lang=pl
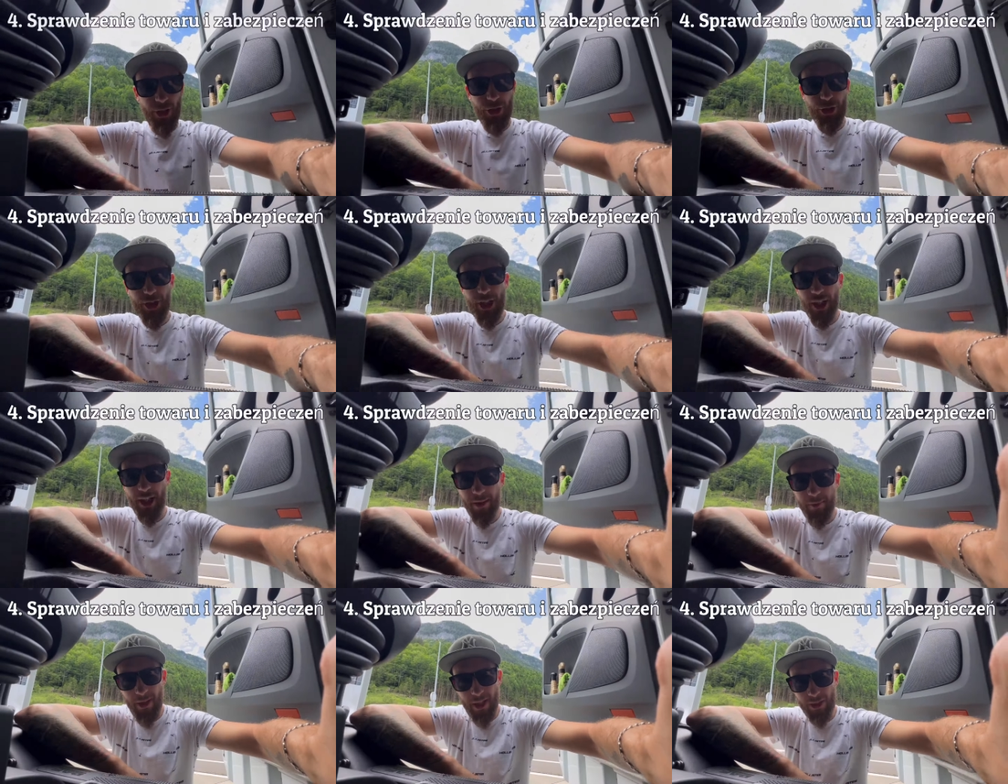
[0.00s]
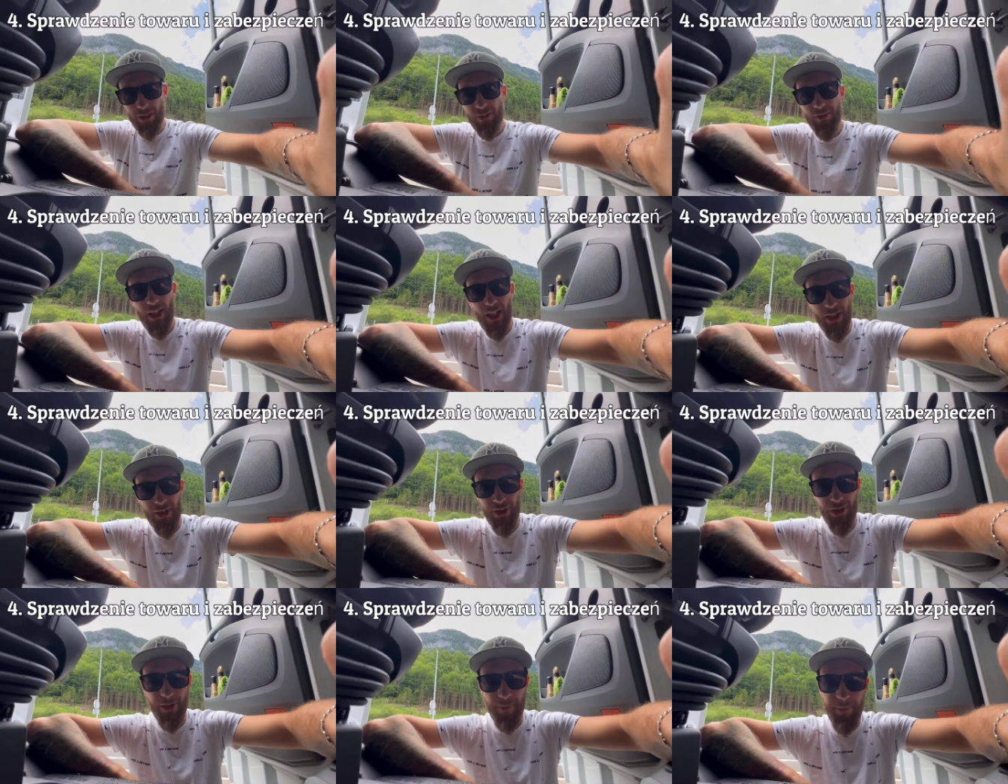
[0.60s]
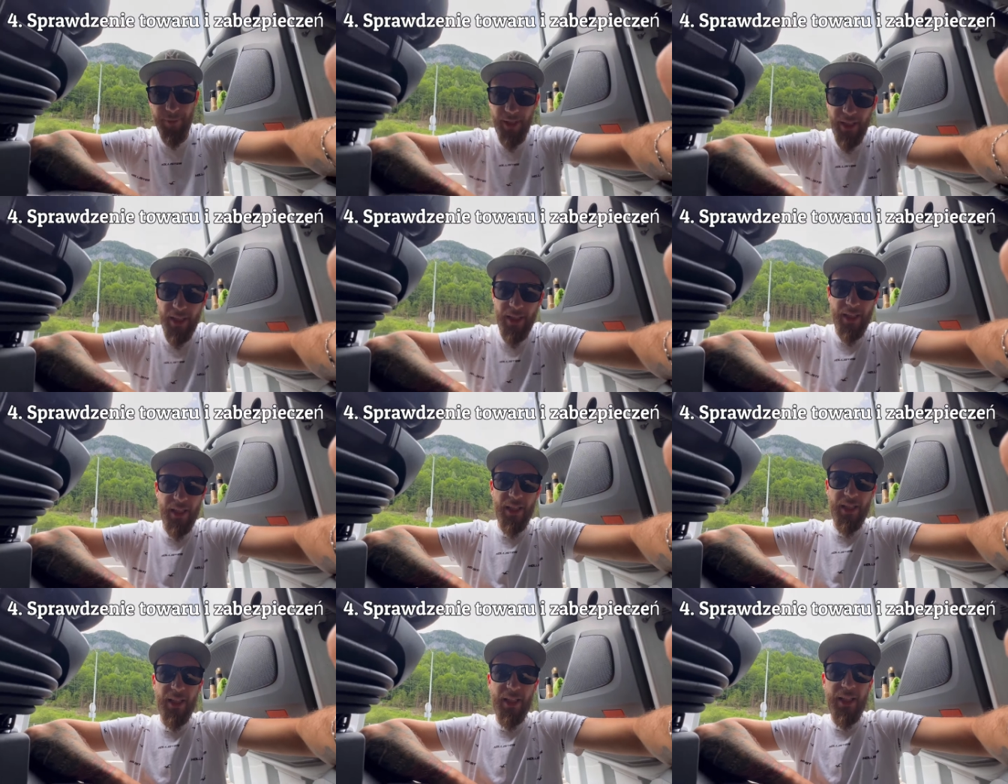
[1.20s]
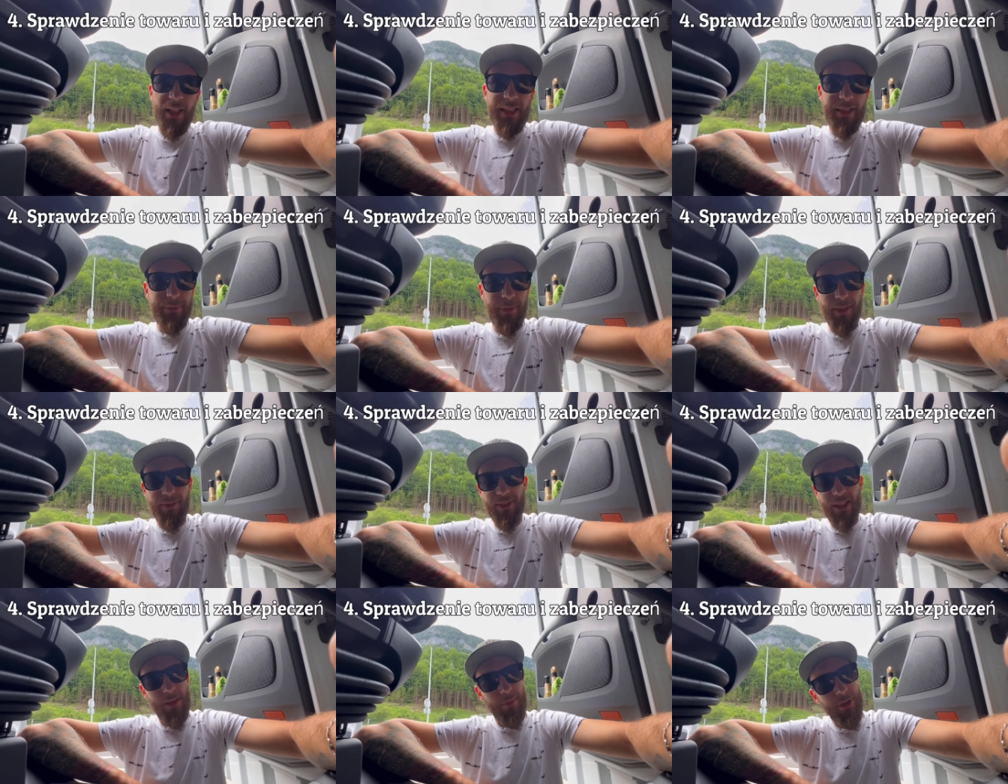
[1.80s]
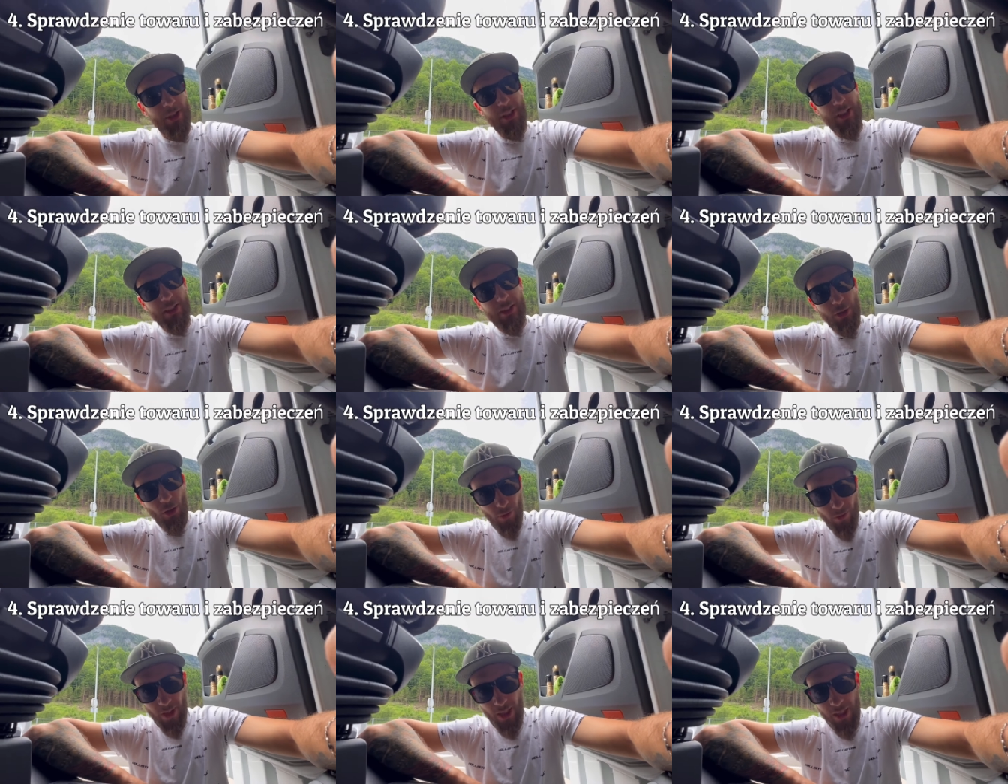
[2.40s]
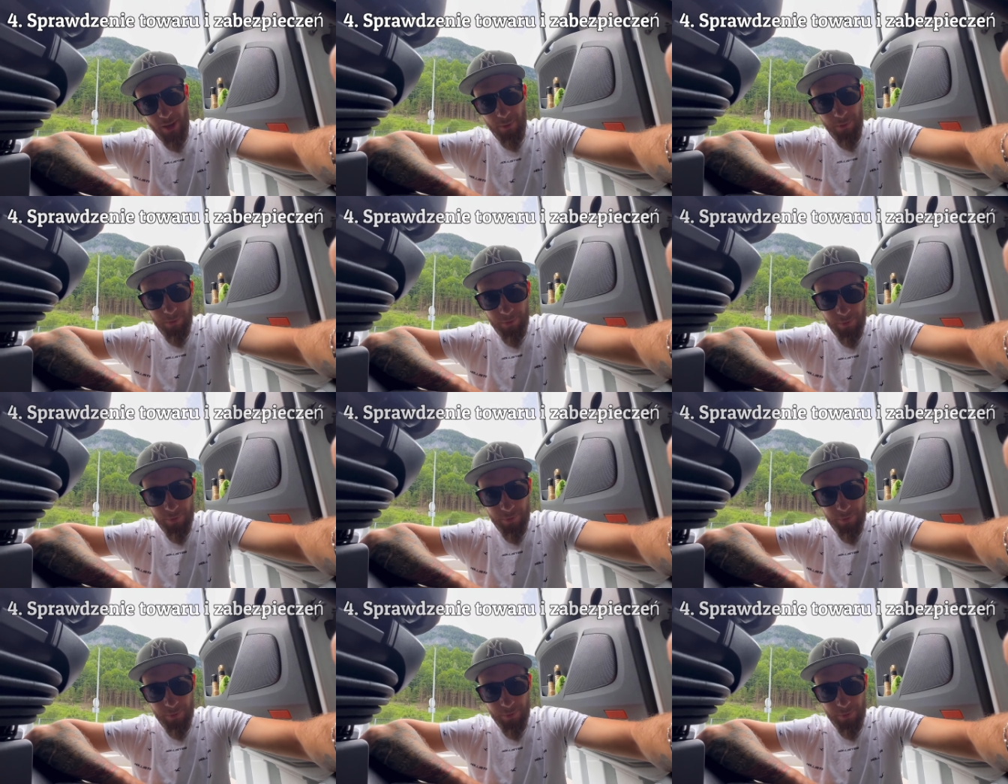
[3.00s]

4, bardzo ważny. Sprawdzamy towar,